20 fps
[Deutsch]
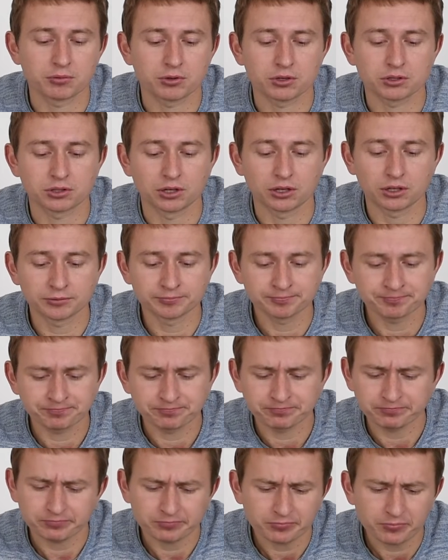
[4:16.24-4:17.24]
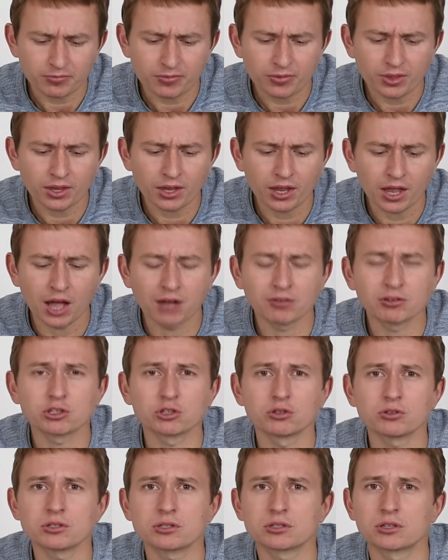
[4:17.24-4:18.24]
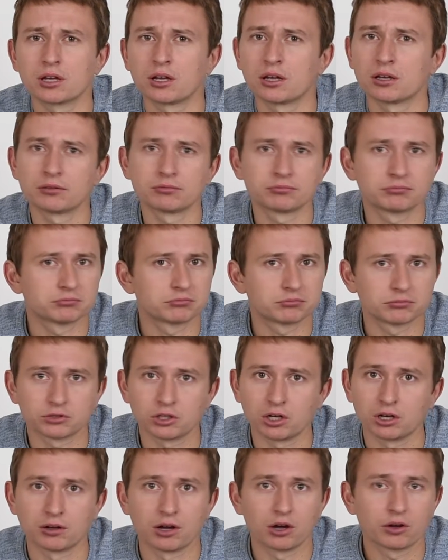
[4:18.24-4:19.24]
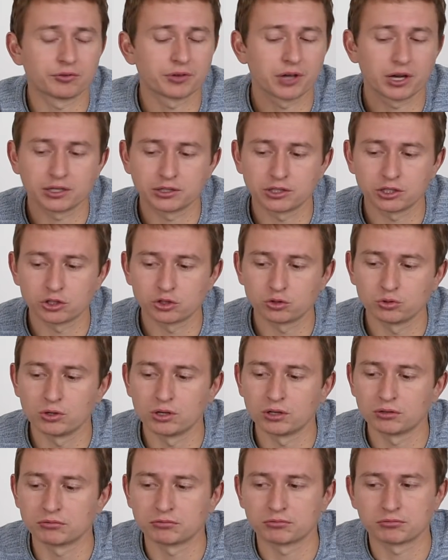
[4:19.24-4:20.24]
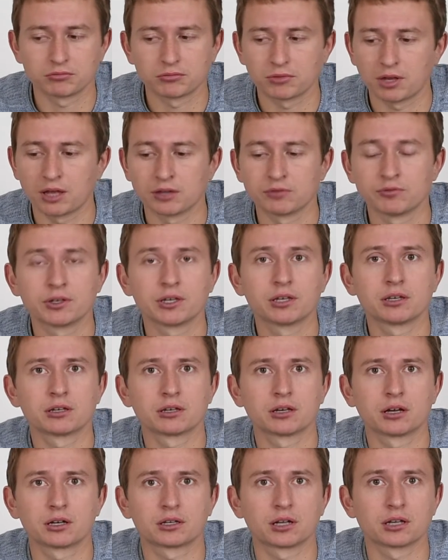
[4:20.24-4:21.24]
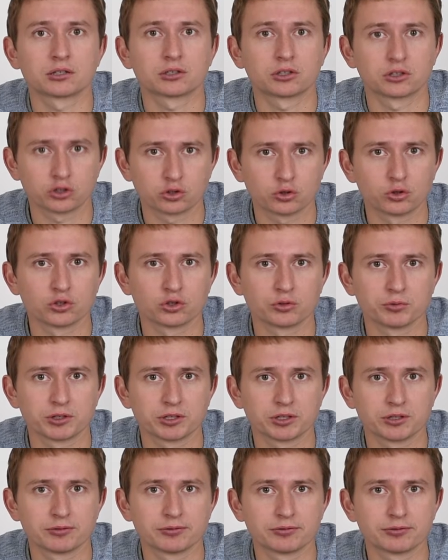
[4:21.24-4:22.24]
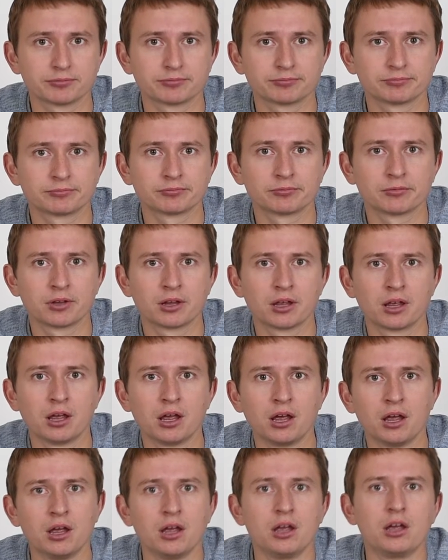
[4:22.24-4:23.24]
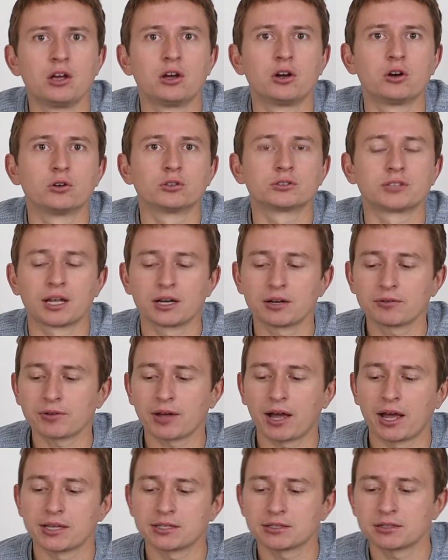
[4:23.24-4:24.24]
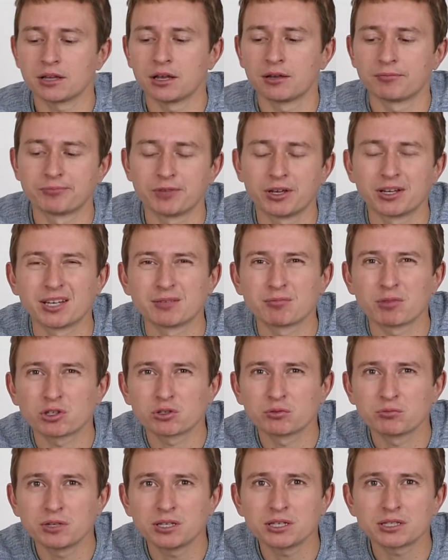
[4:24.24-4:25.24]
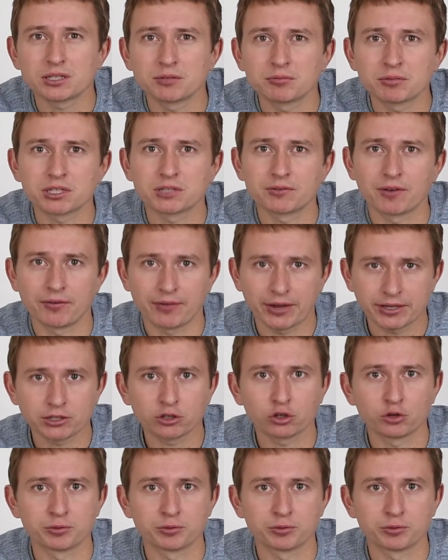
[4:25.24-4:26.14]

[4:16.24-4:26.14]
Sachen. Aber sonst, ja, auch für Architektur ein wirklich ganz, ganz tolles Objektiv. Und dann auf Reisen, ja, nehmen wir zumindest immer zwei weitere